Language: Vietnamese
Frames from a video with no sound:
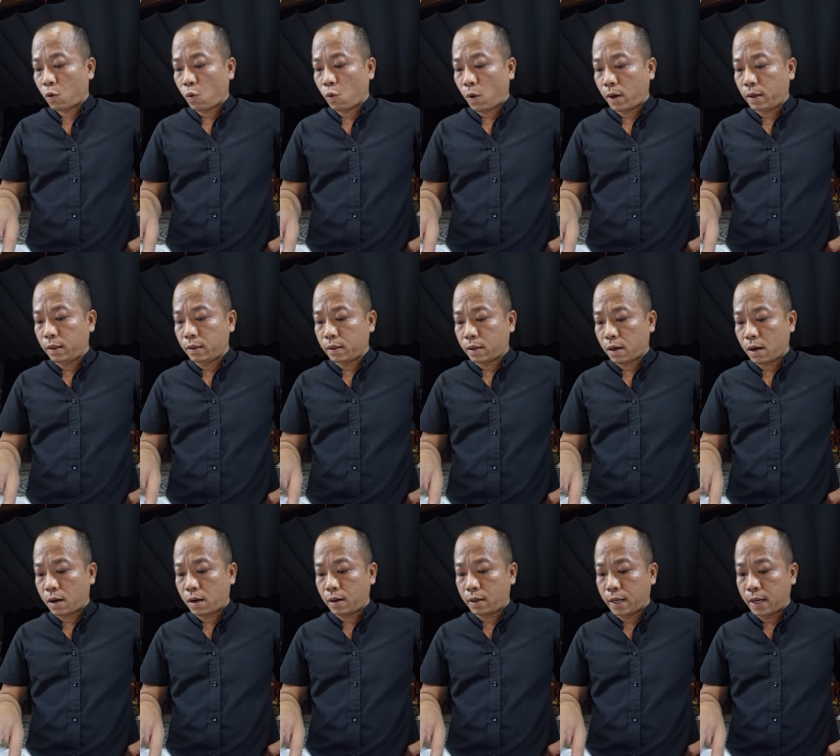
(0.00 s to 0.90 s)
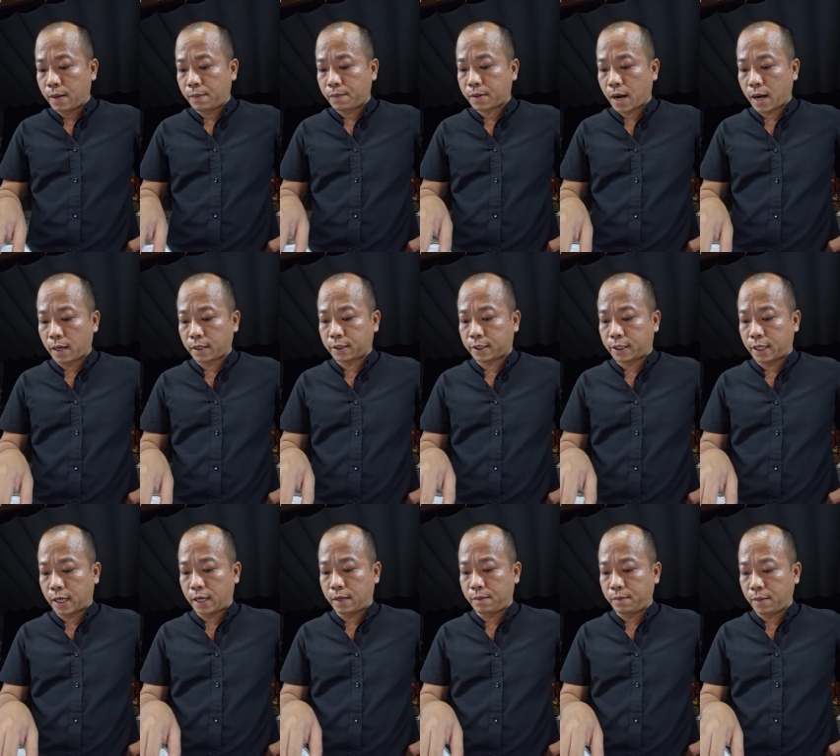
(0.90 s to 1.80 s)
quân cơ nghiêm khắc
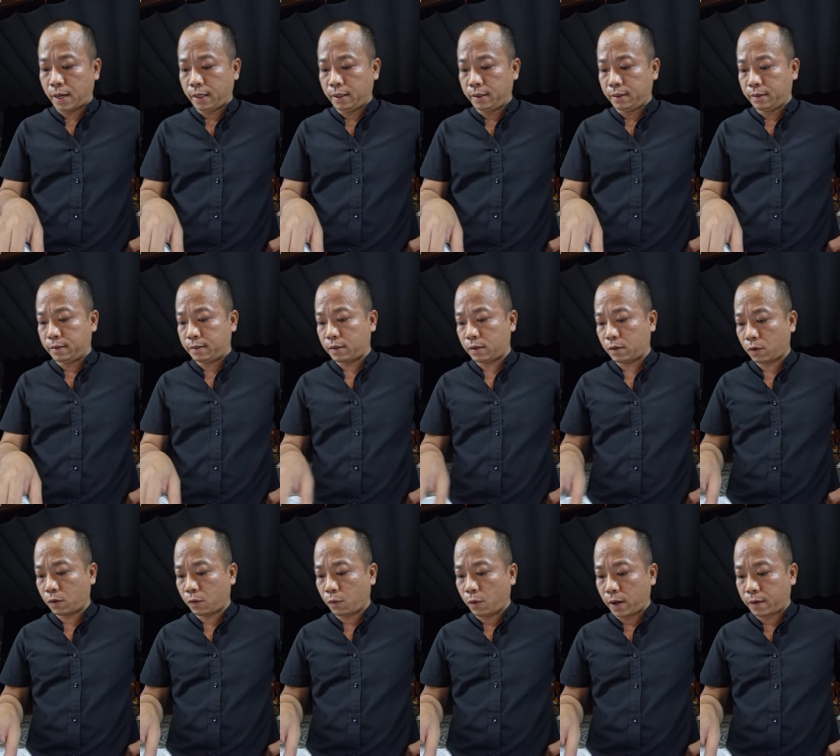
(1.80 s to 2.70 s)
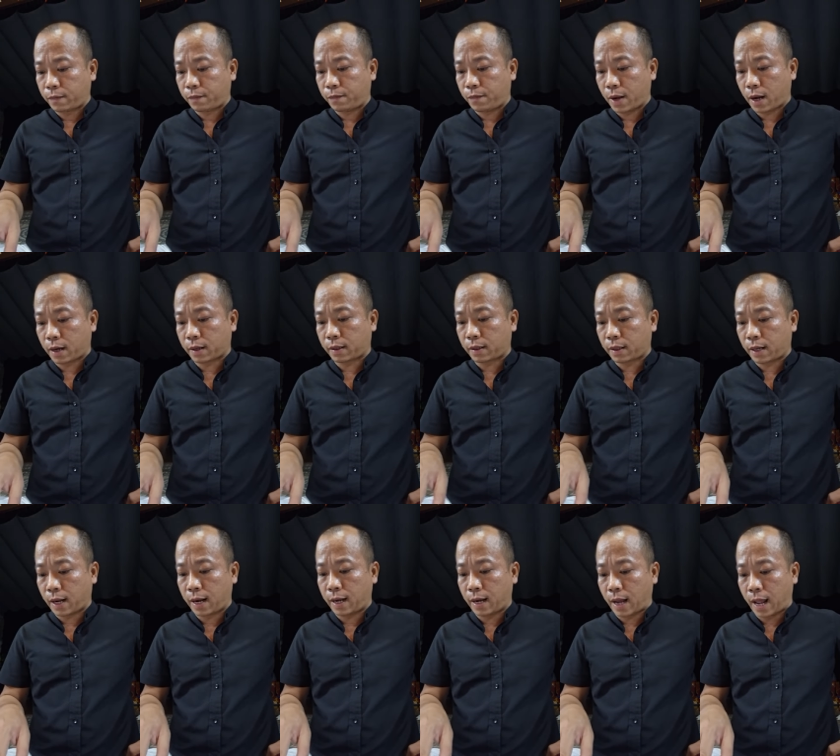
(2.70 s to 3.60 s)
trị binh quyết việc
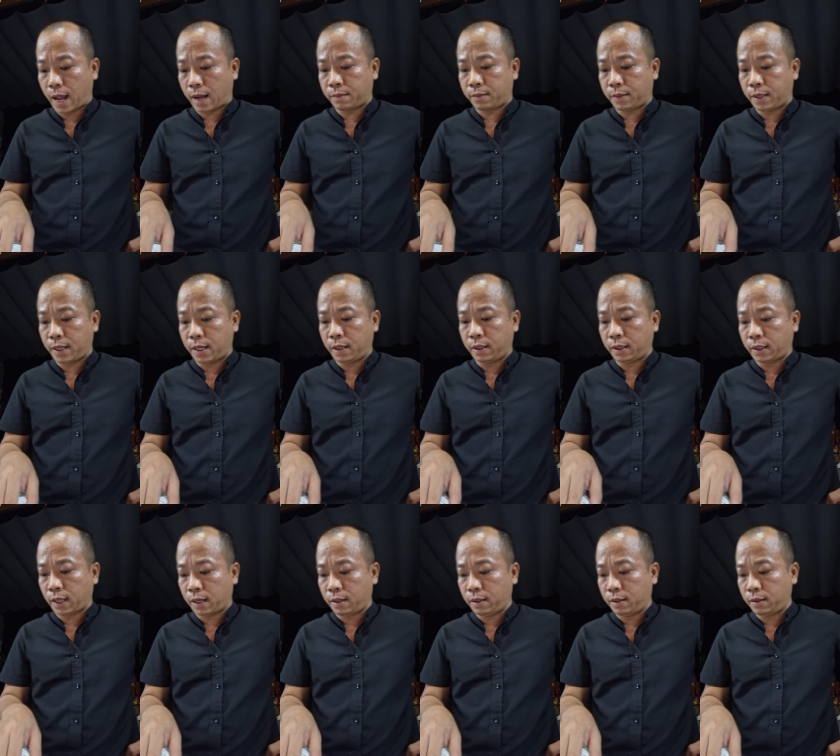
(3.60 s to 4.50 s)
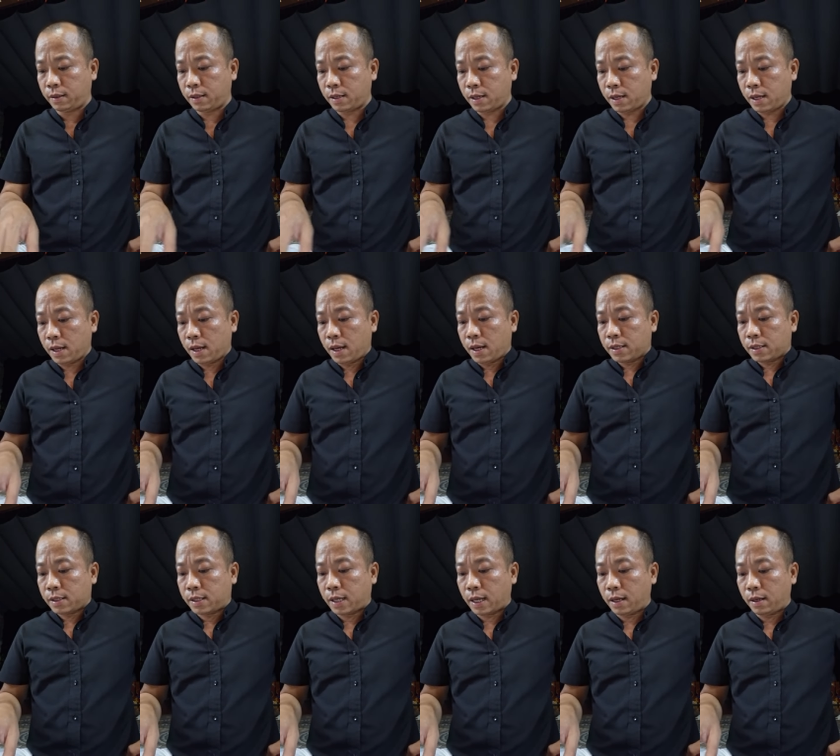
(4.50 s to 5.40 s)
nay làm yên thân
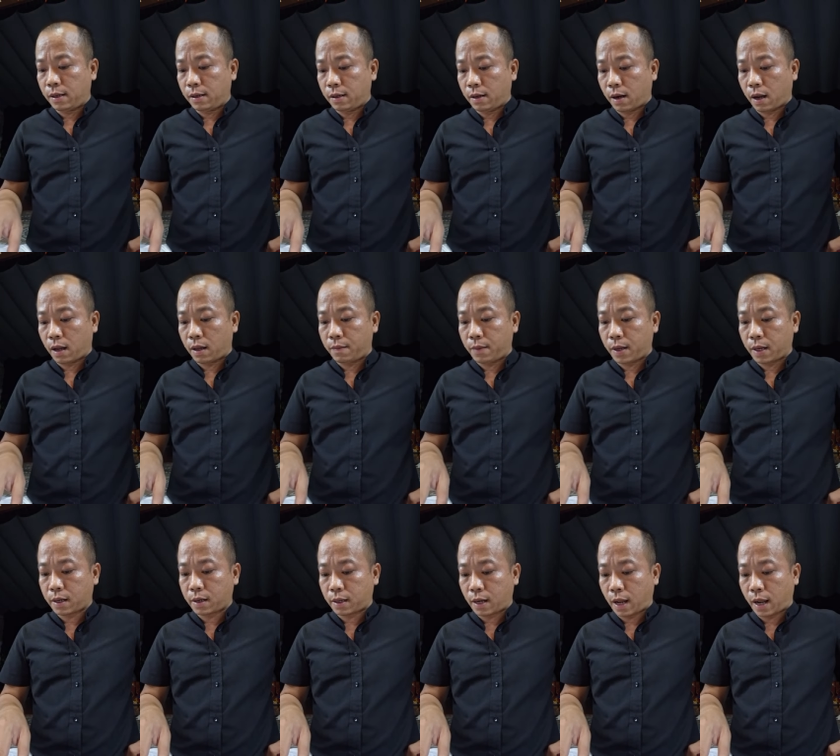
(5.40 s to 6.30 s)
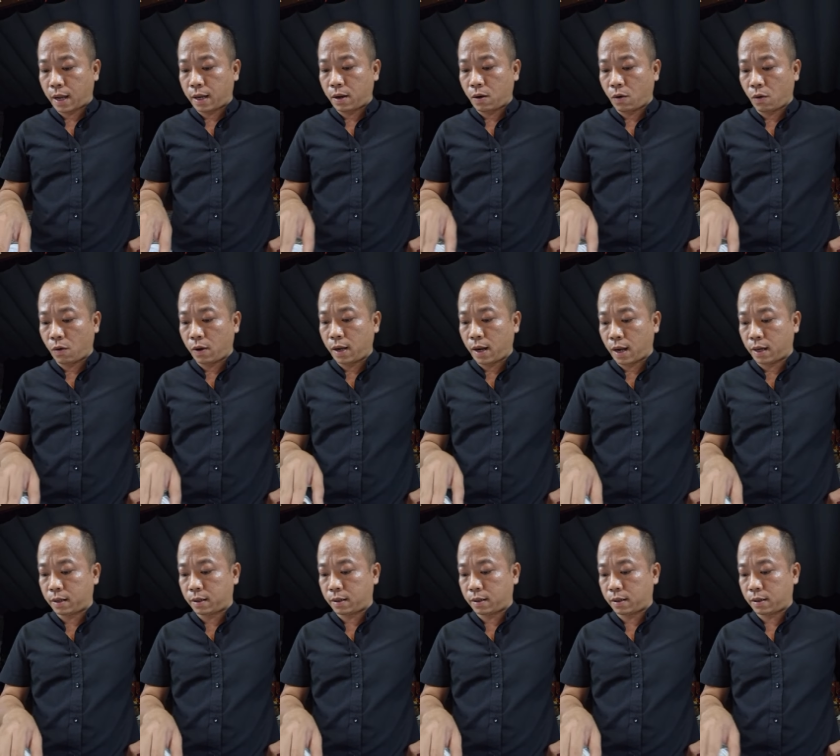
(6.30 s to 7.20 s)
Si người biết nay hối
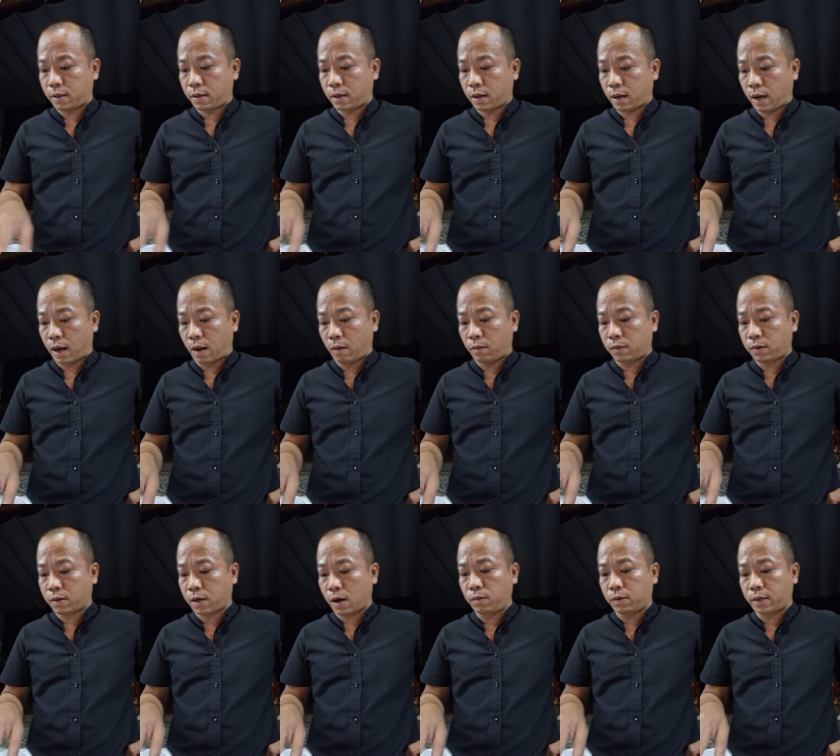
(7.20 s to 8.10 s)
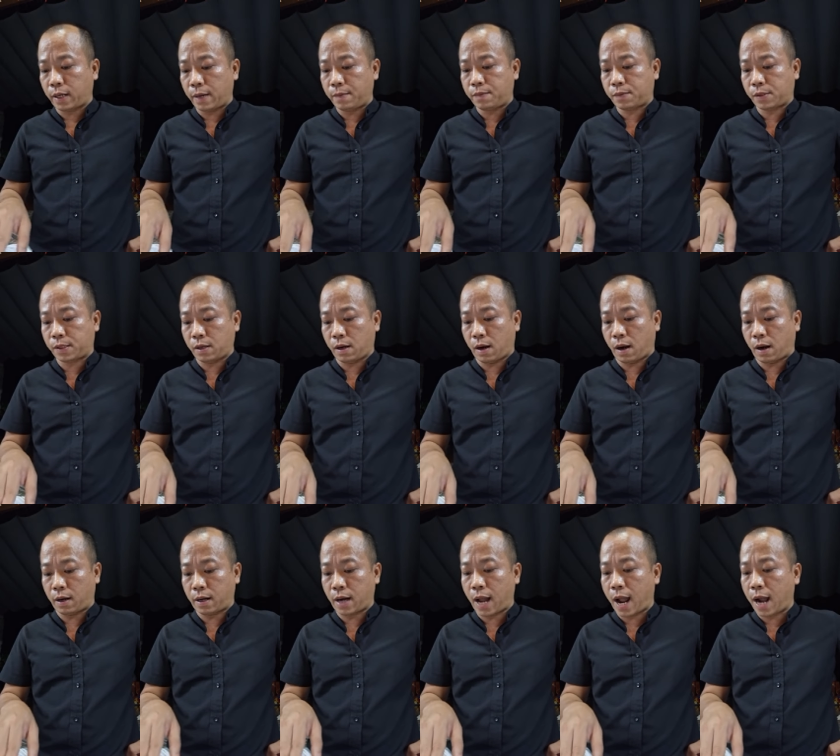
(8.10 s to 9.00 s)
hận lòng không kịp
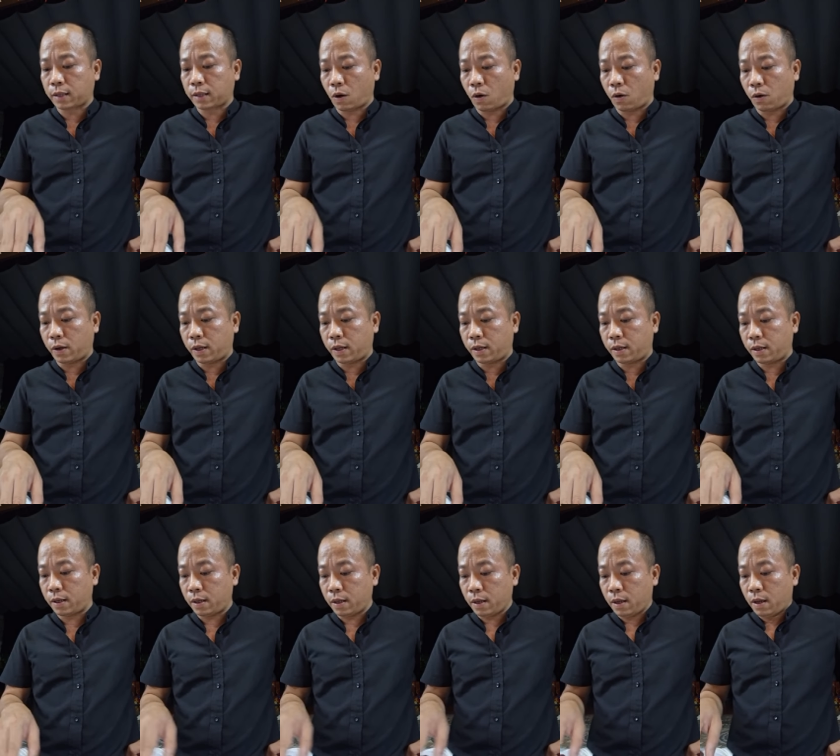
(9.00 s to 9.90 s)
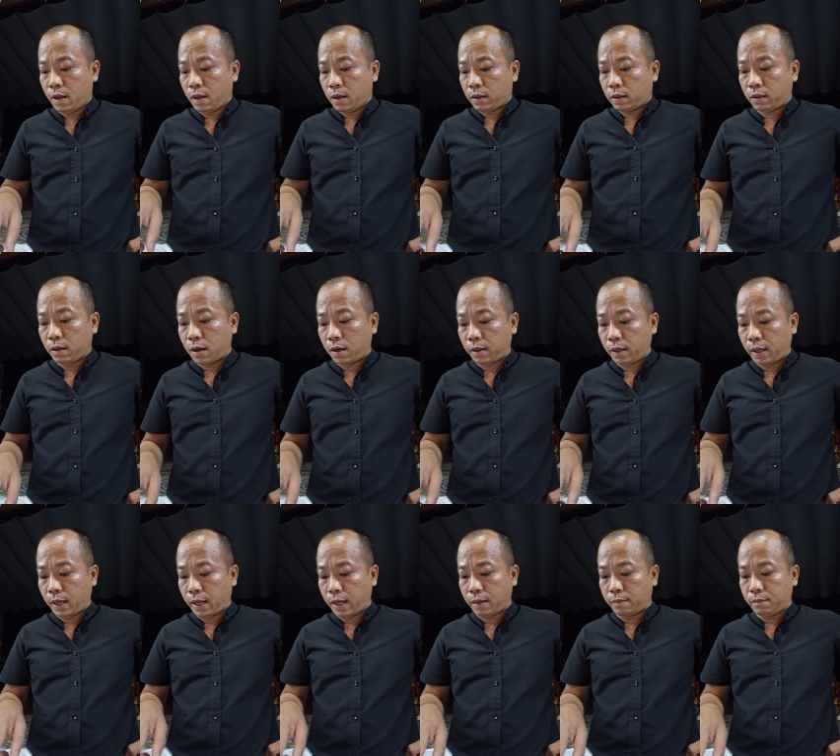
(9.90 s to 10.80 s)
sửa đã thôi
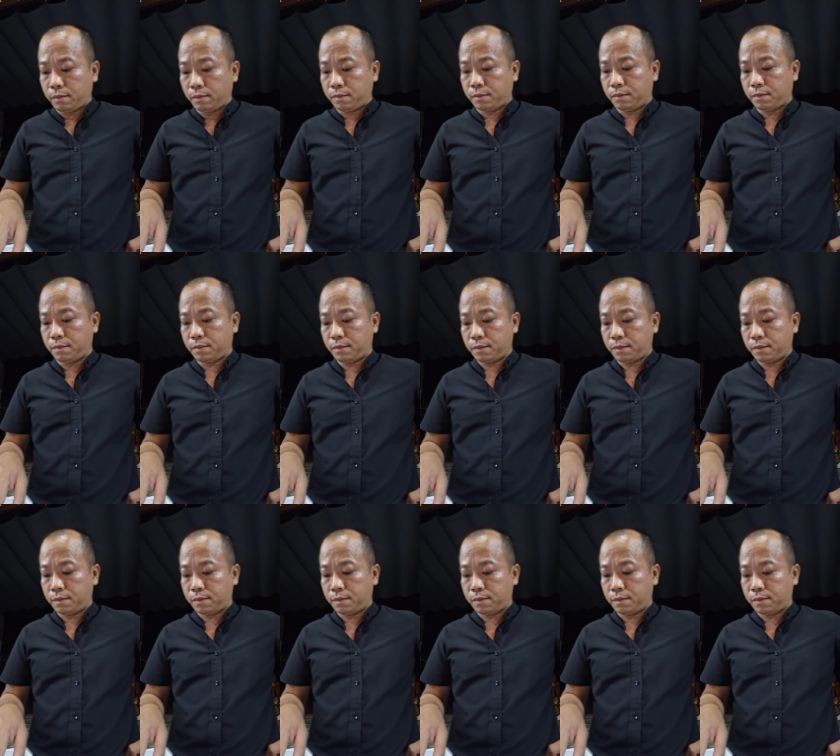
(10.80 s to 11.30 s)
tướng nghiêm